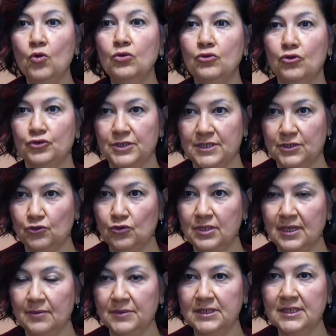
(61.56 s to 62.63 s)
okul öncesi
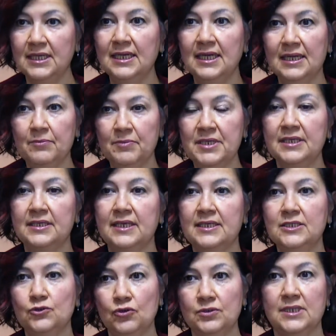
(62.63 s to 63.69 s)
dönemde de bir
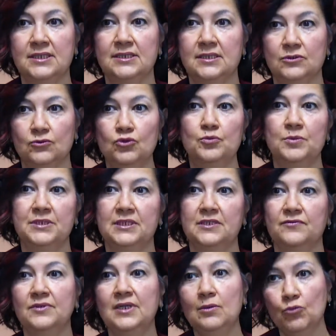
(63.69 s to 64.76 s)
kez göz hastalığı uzmanı
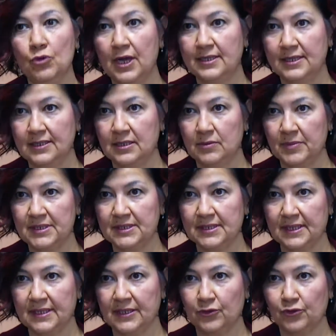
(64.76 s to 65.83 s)
tarafından muayene edilmesi
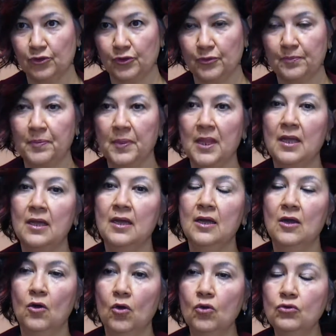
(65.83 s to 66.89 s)
gerekiyor.
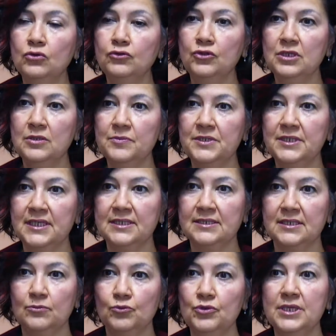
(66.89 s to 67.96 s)
Okul döneminde
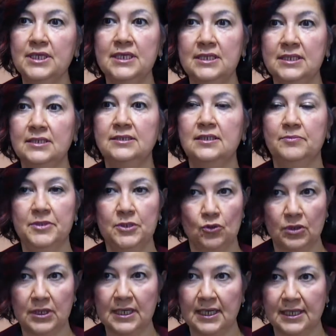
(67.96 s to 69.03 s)
ise bu 2 yılda bir
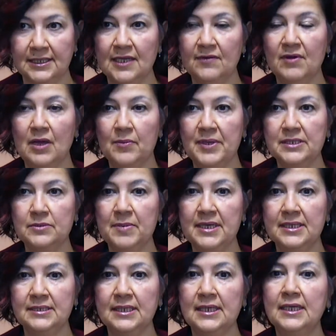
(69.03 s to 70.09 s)
olarak devam
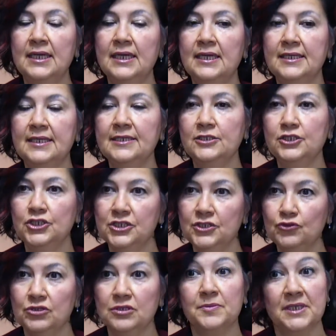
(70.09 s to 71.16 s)
etmekte.
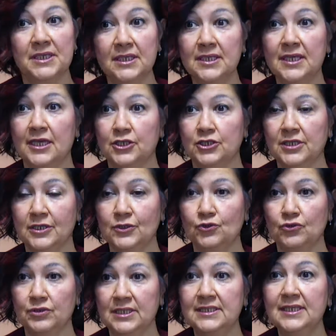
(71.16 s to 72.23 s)
Yetişkin döneminde 40 yaştan
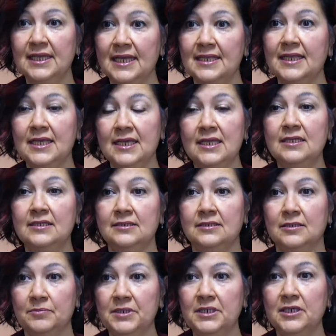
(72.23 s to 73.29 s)
sonra ise gene 2
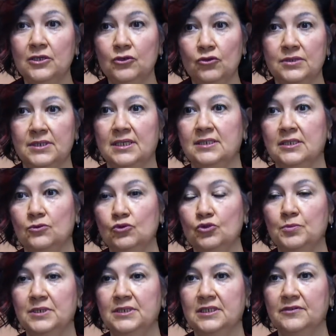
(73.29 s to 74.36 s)
yılda bir göz hastalığı
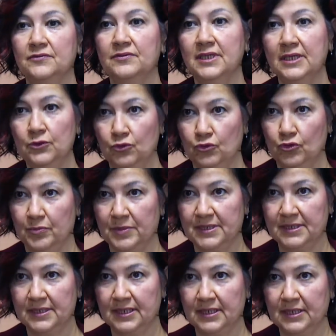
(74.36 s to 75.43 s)
uzmanı tarafından
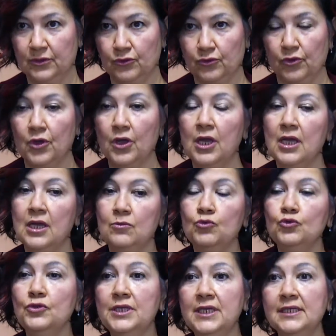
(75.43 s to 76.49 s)
görülmesi gerekiyor.
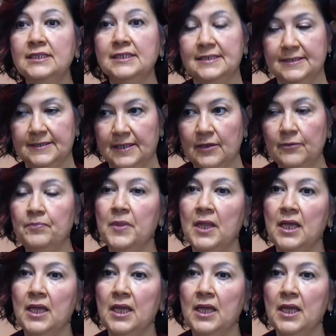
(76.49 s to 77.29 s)
Bunun yanı sıra